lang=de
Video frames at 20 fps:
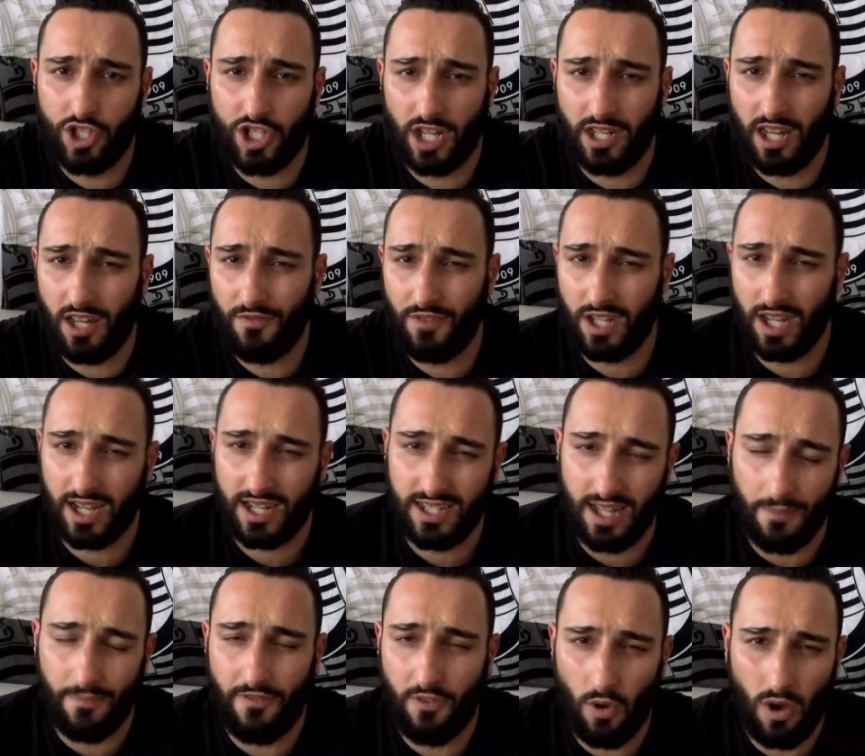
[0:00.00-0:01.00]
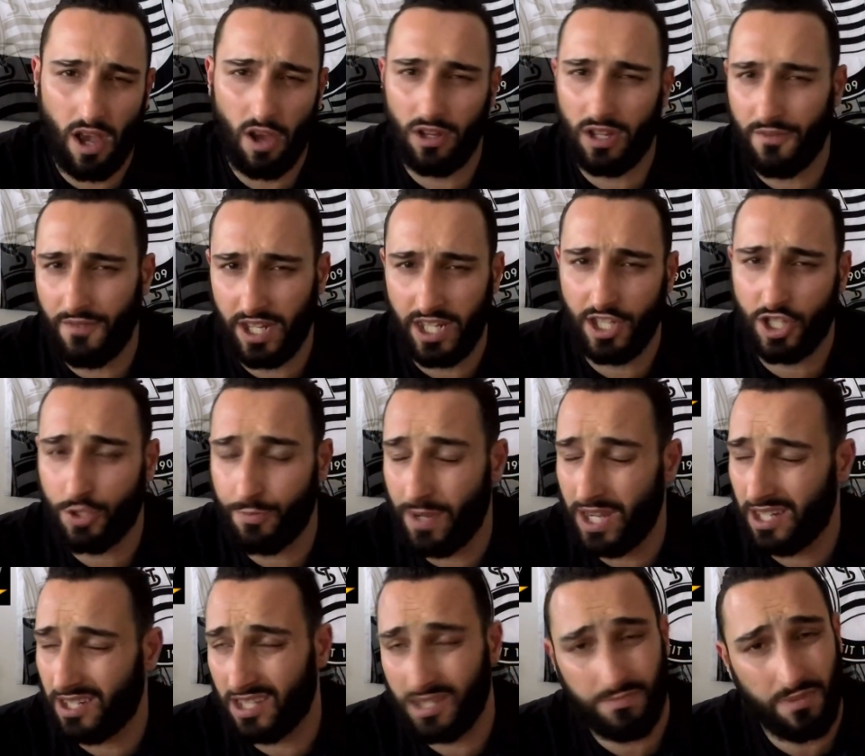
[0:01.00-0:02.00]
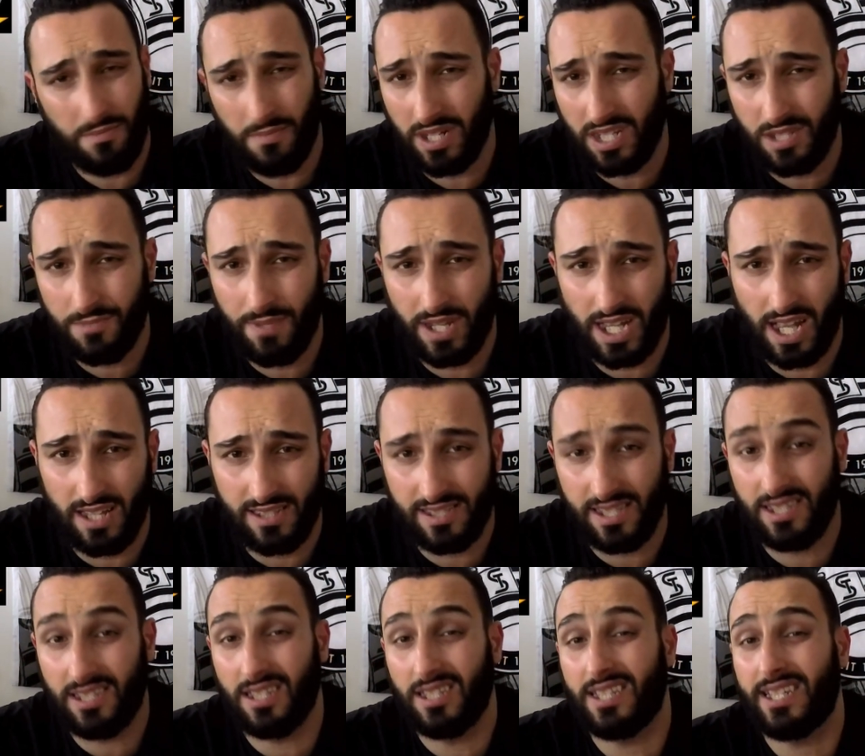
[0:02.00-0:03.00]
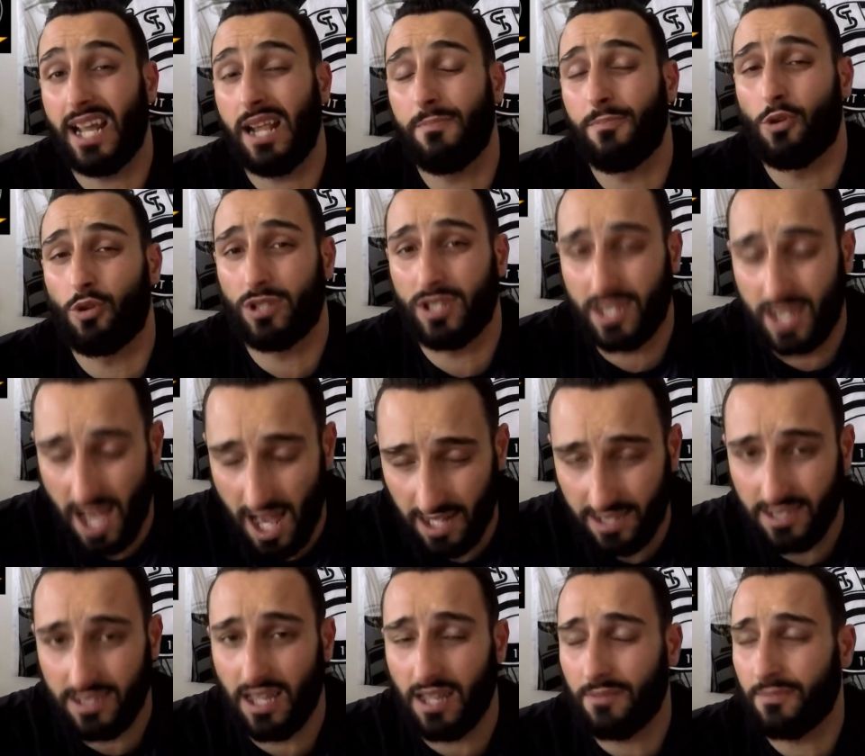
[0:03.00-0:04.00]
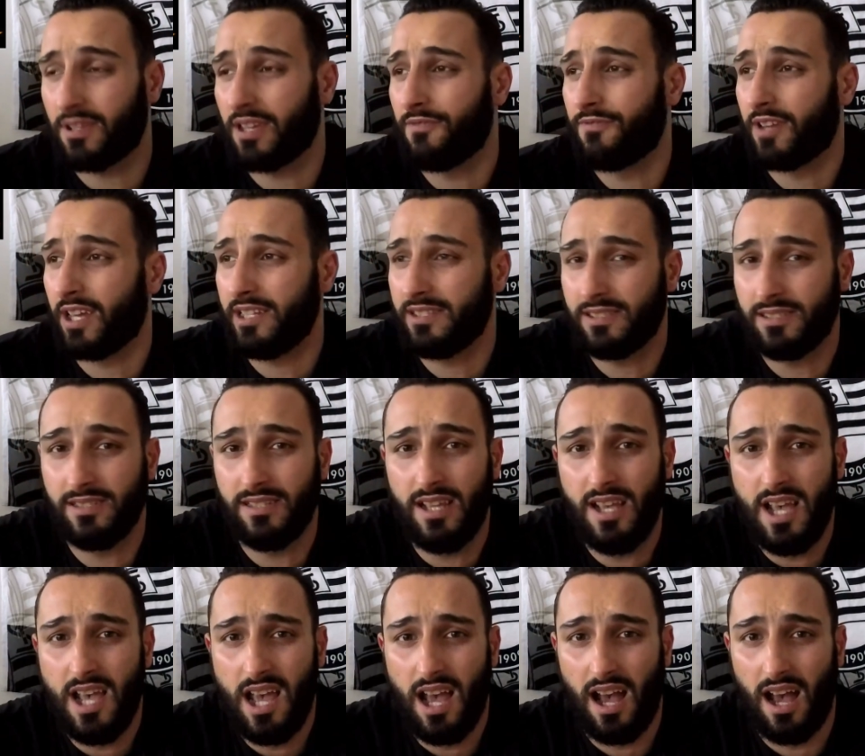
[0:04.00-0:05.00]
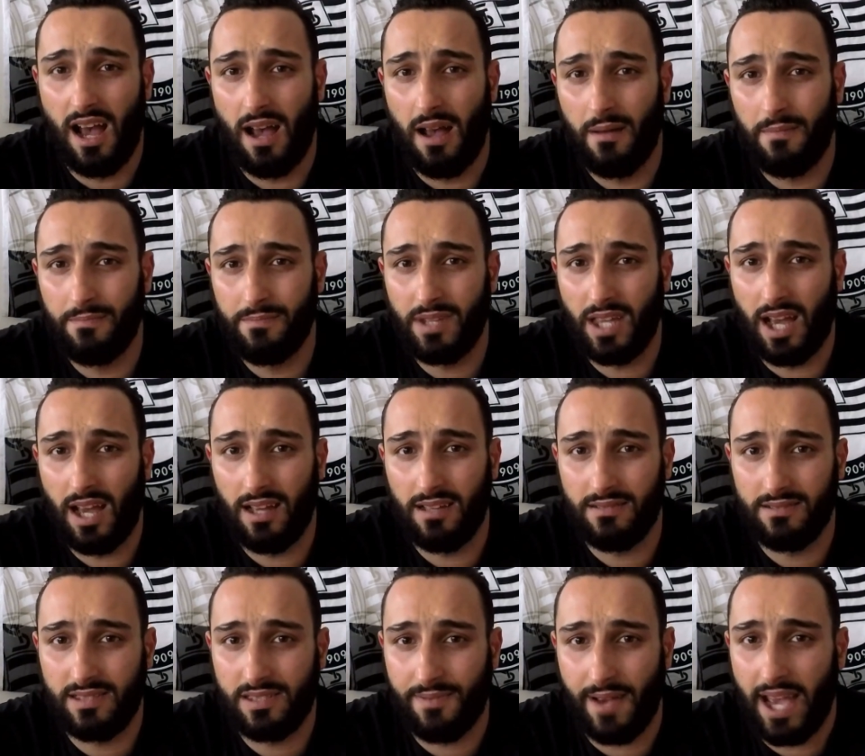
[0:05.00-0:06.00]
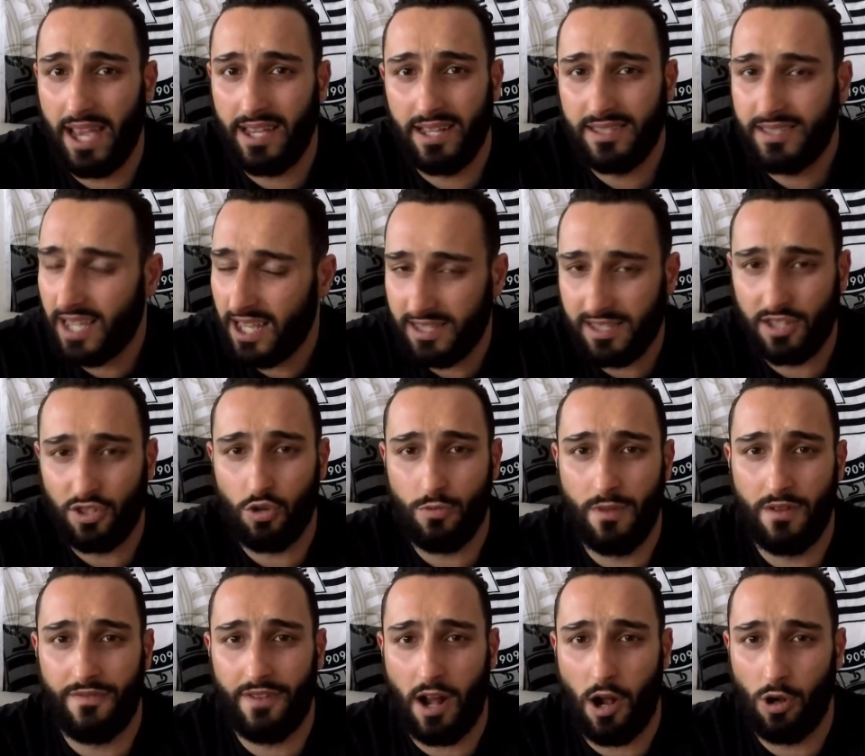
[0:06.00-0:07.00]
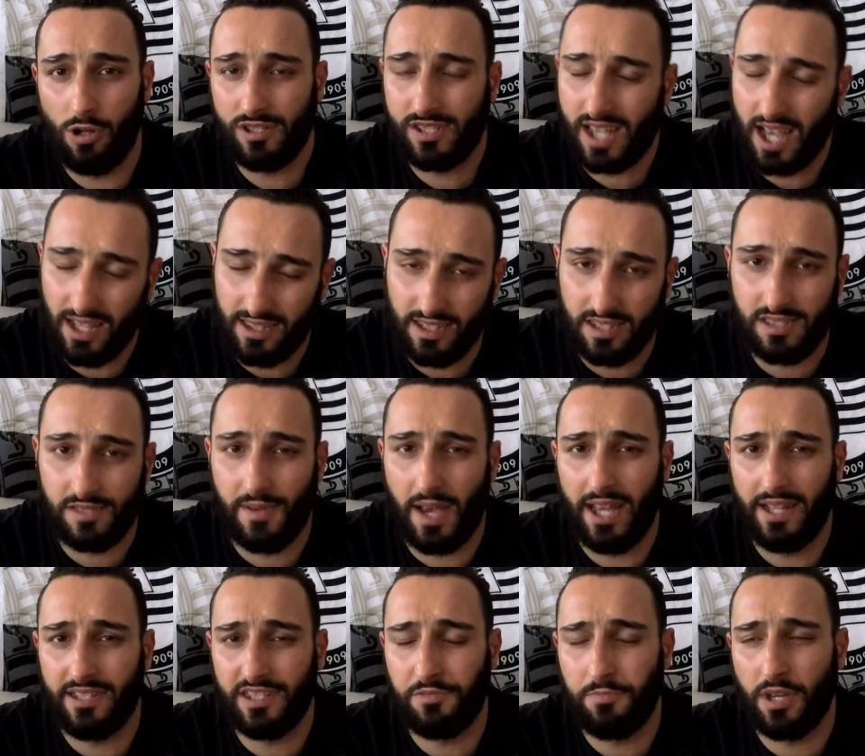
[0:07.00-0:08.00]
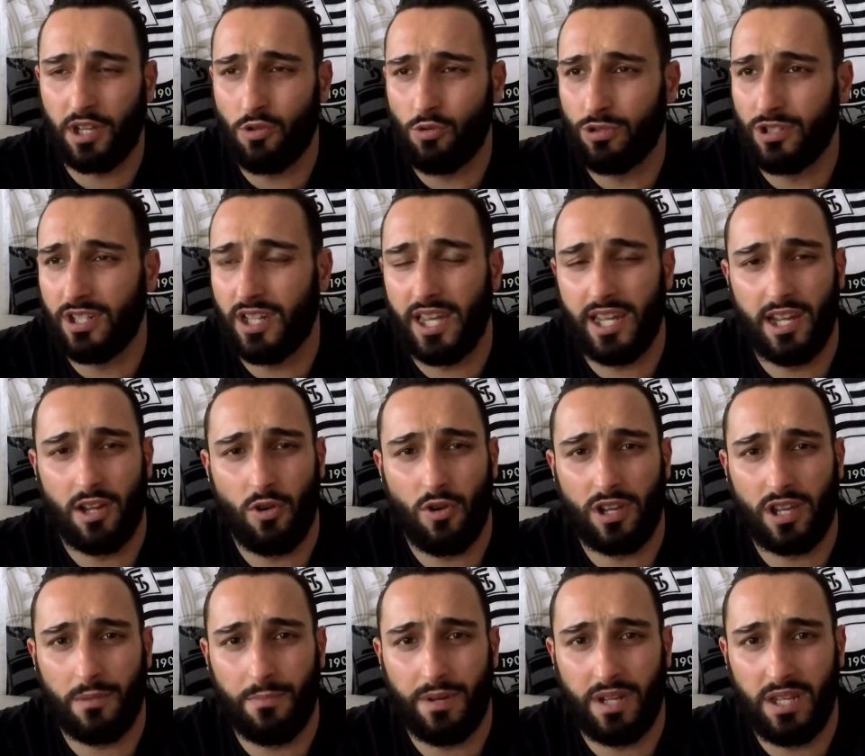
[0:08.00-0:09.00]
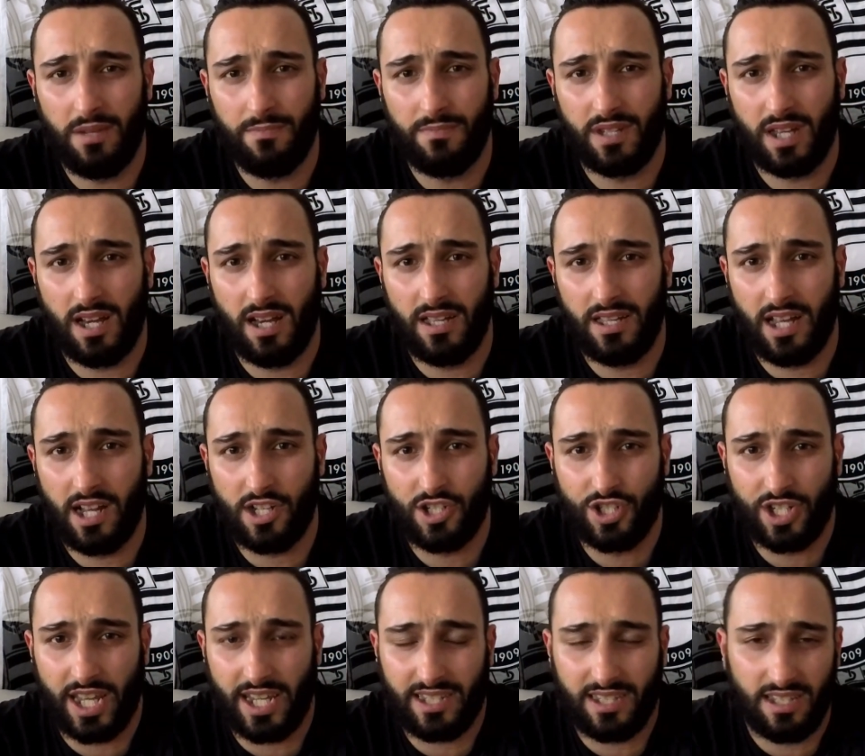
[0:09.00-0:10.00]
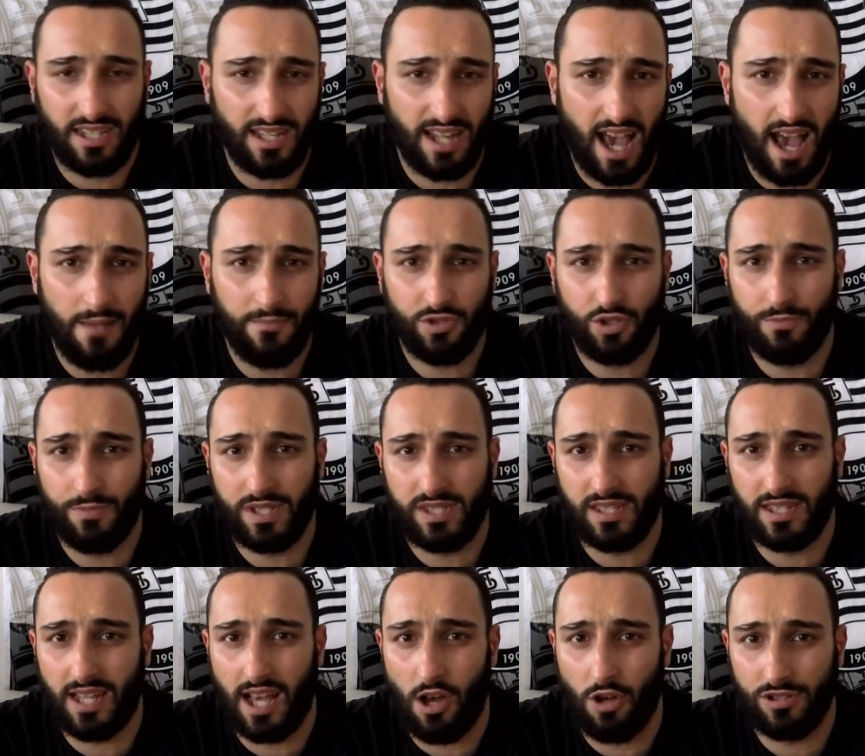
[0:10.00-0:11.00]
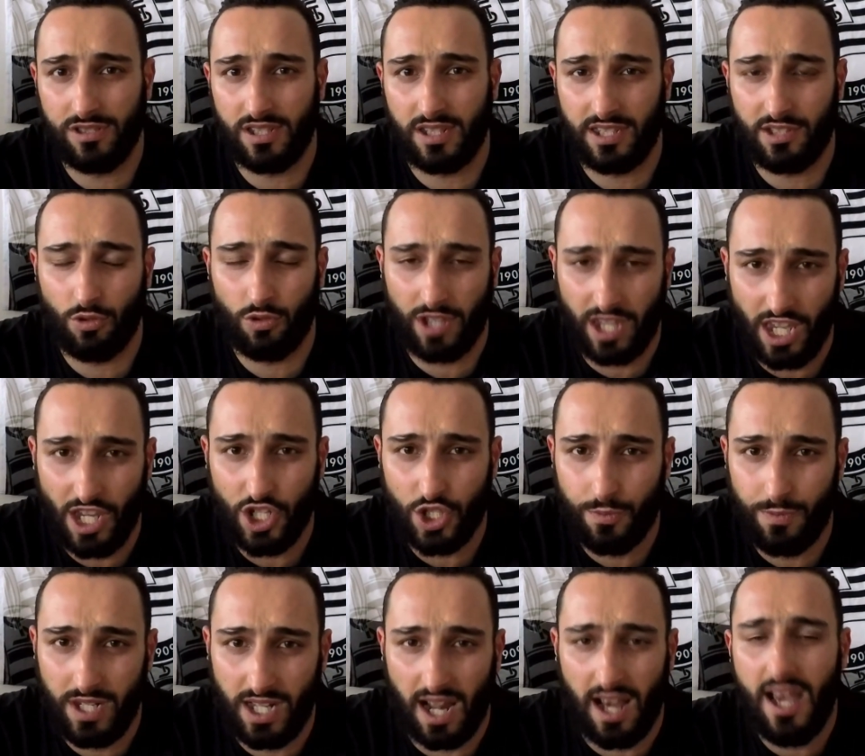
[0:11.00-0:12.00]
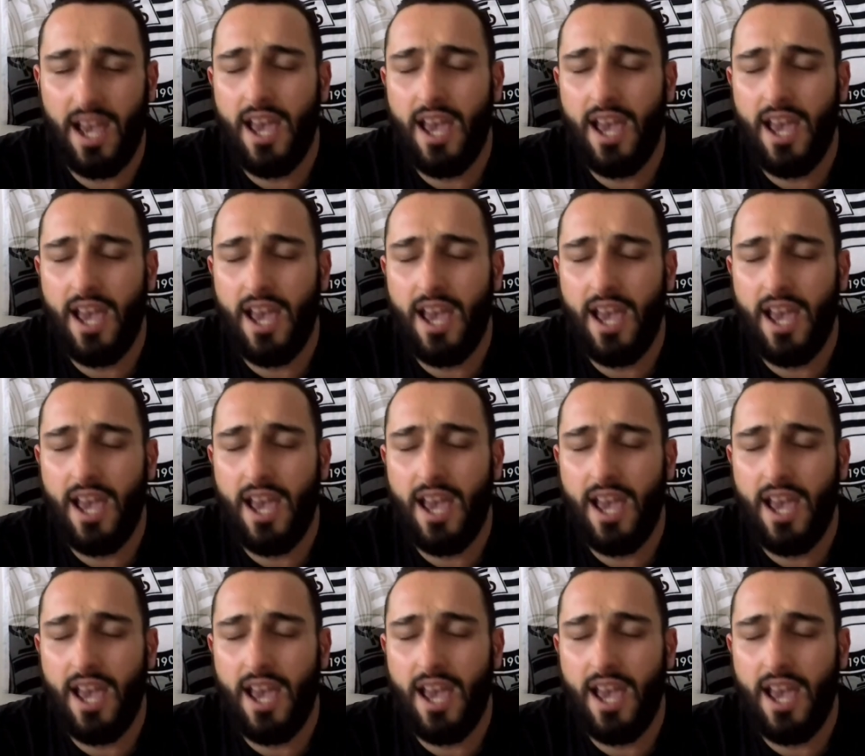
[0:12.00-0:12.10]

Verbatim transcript: hat entweder knapp vorher oder wenig später, ich bin mir nicht mehr ganz sicher, die gelb-rote Karte dann gefressen. Ähm, ja, zwei sehr, sehr dumme Fouls. Gerade das zweite ist mir gut in Erinnerung geblieben. Da ja, er den Arm so ein bisschen aus in Richtung Gegenspieler.